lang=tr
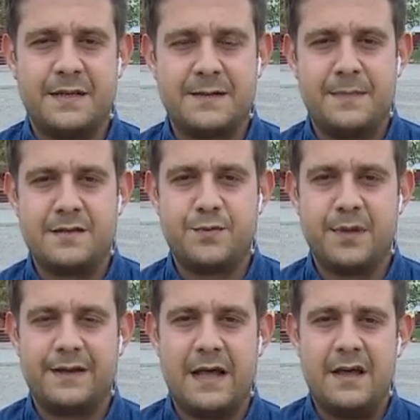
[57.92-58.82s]
Basın
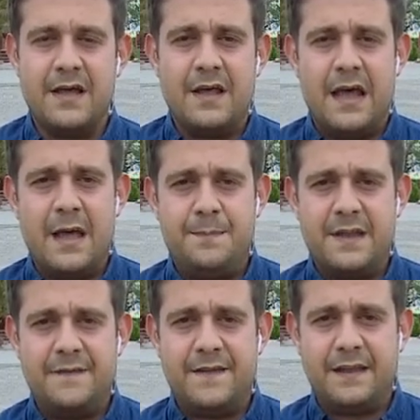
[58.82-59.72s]
mensuplarına e,
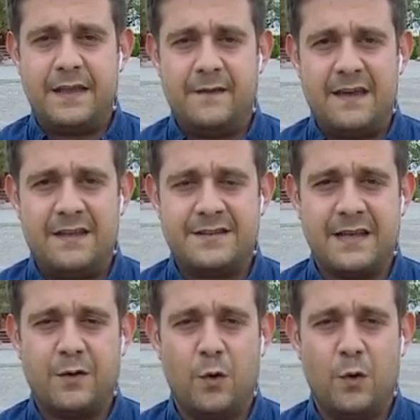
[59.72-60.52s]
briefingi verilecek.